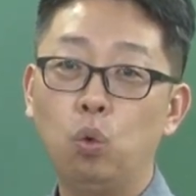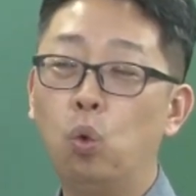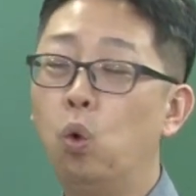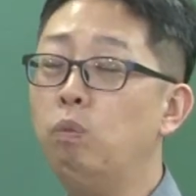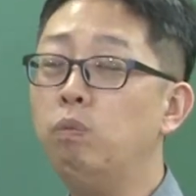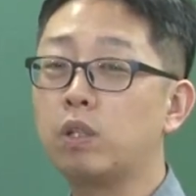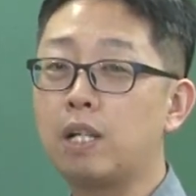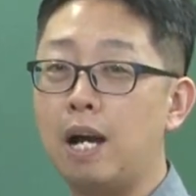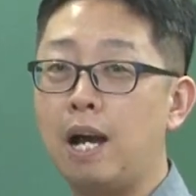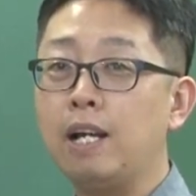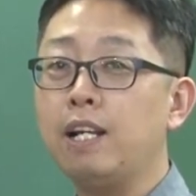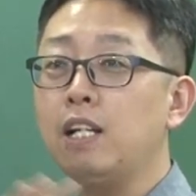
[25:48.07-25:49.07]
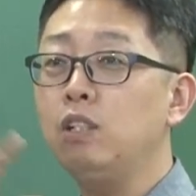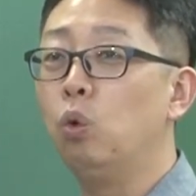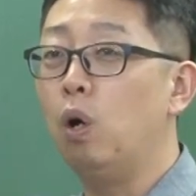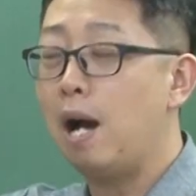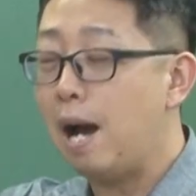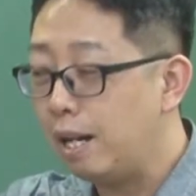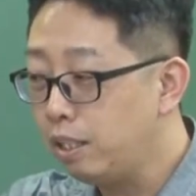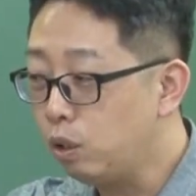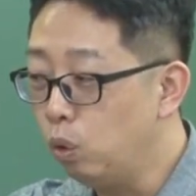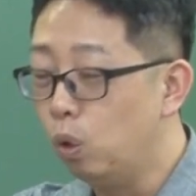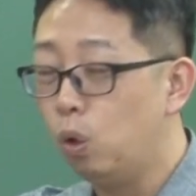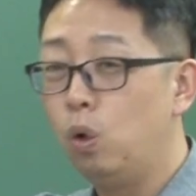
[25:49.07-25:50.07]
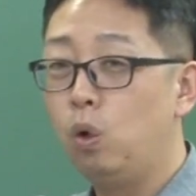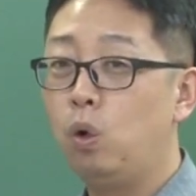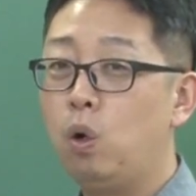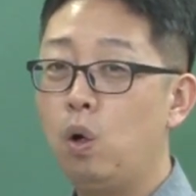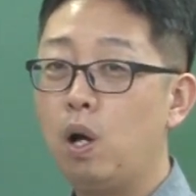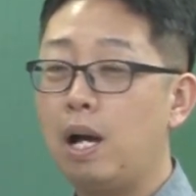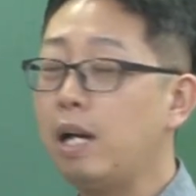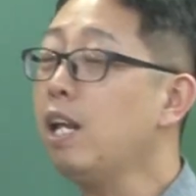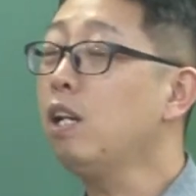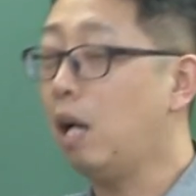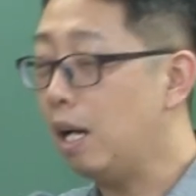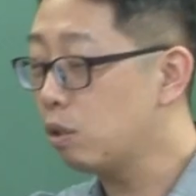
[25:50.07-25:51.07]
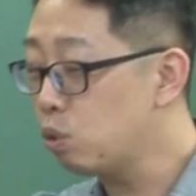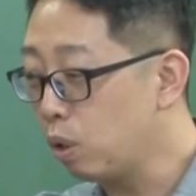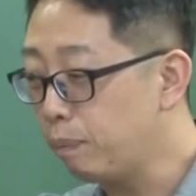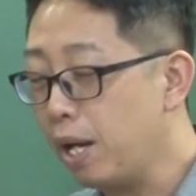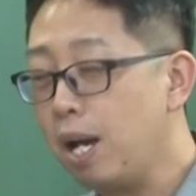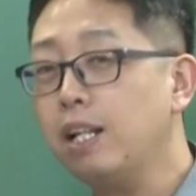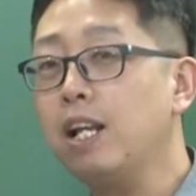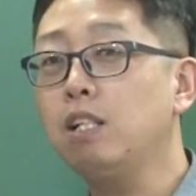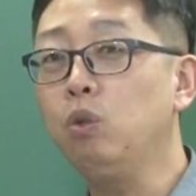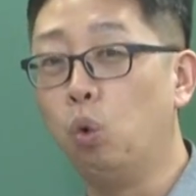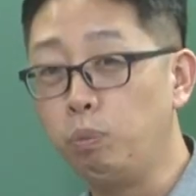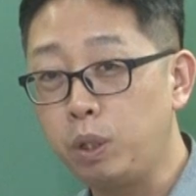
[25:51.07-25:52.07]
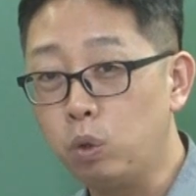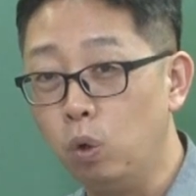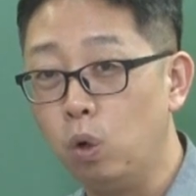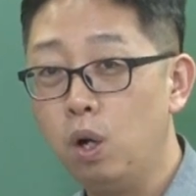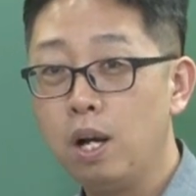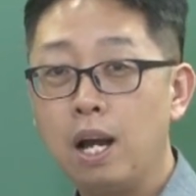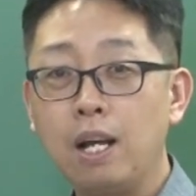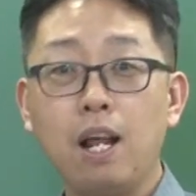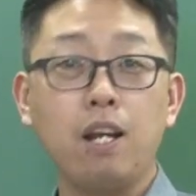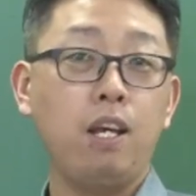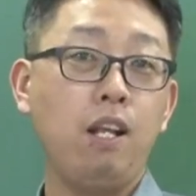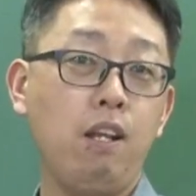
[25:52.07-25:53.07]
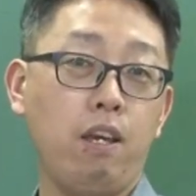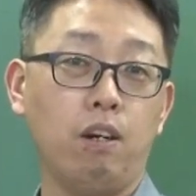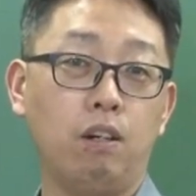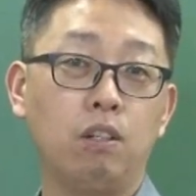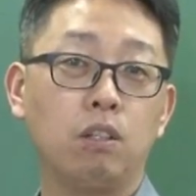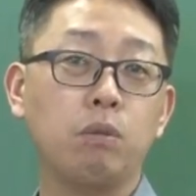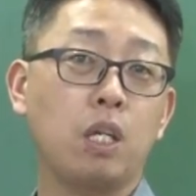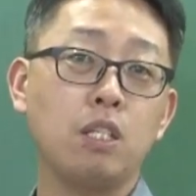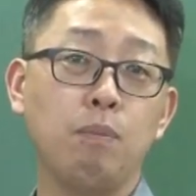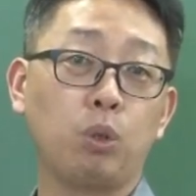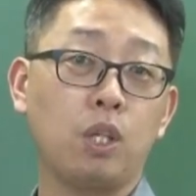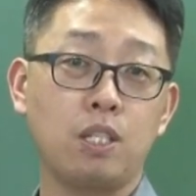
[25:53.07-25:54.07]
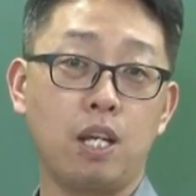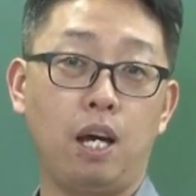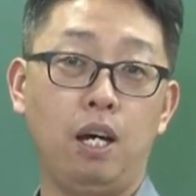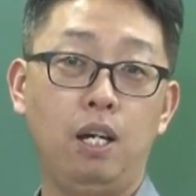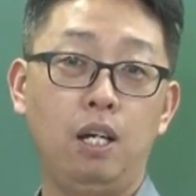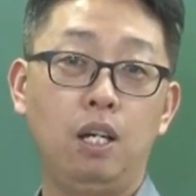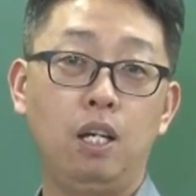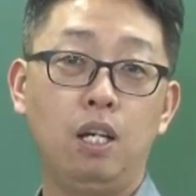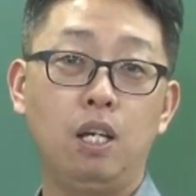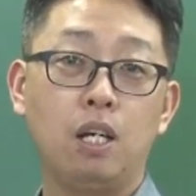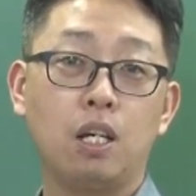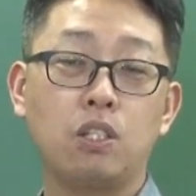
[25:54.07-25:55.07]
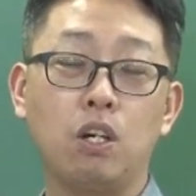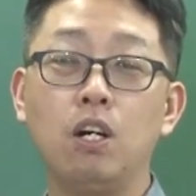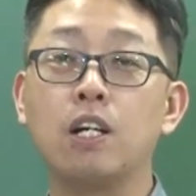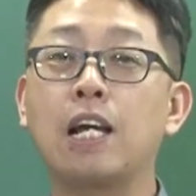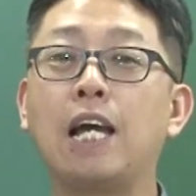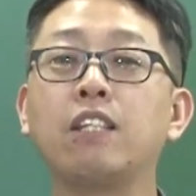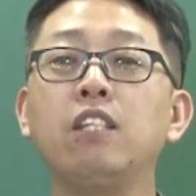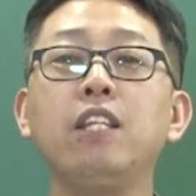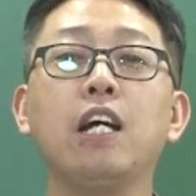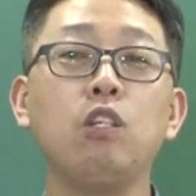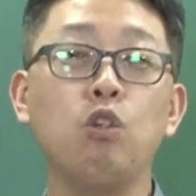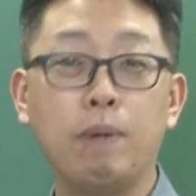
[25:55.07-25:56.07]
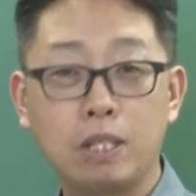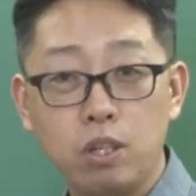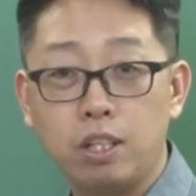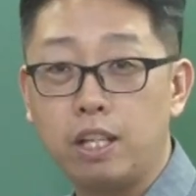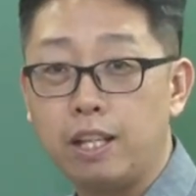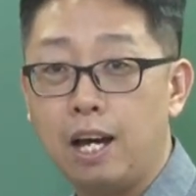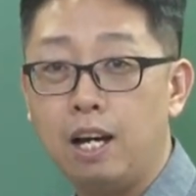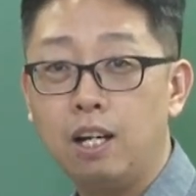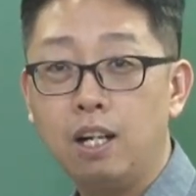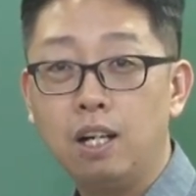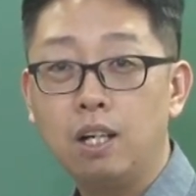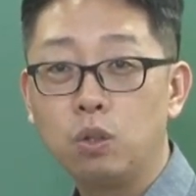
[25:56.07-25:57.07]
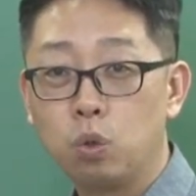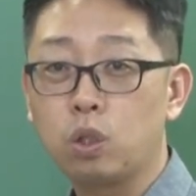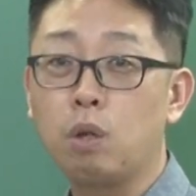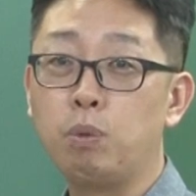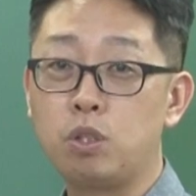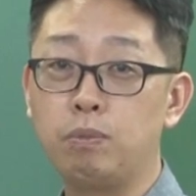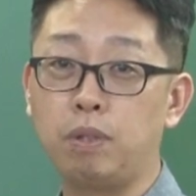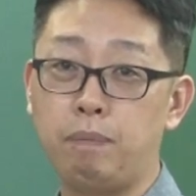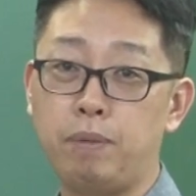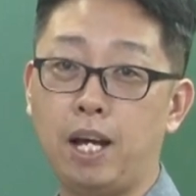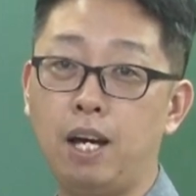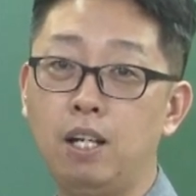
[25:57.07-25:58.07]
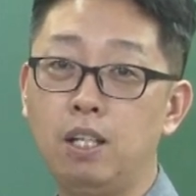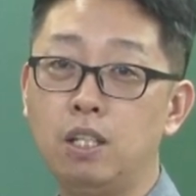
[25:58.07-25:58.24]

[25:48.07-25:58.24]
오, 그러니까 하나는 R이고 하나는 아 죄송합니다. 하나는 옴이고 하나는 헬리예요. 그럼 계산 못 하잖아. 그래서 같은 단위로 맞춰야 된다. 이렇게 보시면 됩니다.